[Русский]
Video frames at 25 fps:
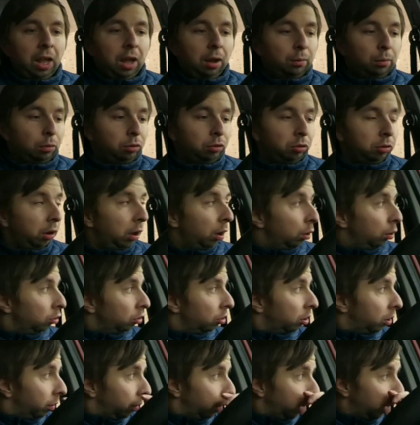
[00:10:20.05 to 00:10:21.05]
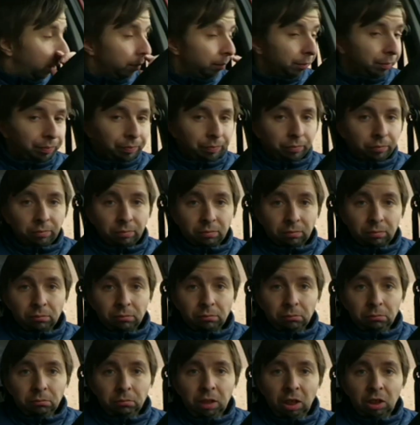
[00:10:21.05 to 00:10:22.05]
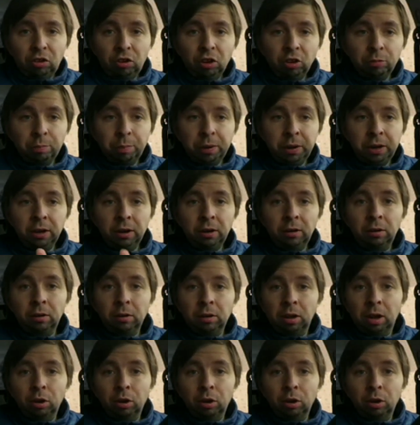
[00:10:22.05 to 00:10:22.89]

В общем, короче говоря, Сейчас приехал,